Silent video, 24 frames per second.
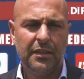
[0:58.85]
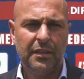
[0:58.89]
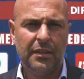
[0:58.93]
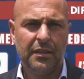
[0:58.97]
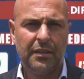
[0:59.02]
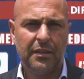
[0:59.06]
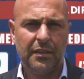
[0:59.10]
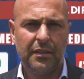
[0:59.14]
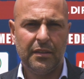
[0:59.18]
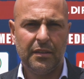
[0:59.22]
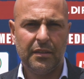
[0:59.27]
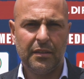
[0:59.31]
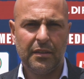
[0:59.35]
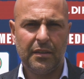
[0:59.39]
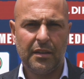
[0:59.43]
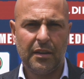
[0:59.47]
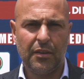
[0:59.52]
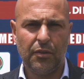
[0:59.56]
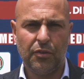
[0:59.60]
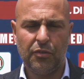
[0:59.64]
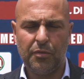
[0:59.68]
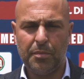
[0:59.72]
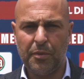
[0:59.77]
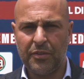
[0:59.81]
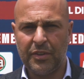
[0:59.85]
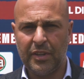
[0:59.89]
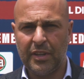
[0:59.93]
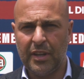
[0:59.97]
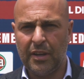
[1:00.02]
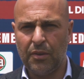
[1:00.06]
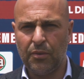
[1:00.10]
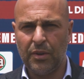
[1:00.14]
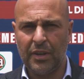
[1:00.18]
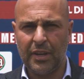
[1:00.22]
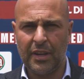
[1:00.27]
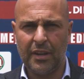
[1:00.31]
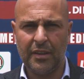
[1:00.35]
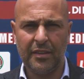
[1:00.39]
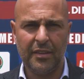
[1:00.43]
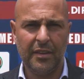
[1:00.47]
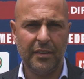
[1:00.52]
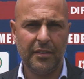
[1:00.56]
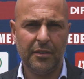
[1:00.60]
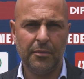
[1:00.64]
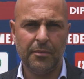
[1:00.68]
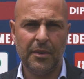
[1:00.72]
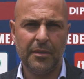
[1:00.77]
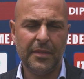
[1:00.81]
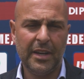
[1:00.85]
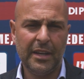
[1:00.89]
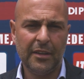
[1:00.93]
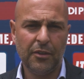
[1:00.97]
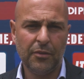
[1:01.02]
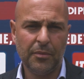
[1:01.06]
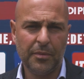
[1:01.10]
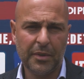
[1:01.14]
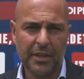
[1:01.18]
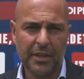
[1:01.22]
eh, credo ci possa dare una grandissima mano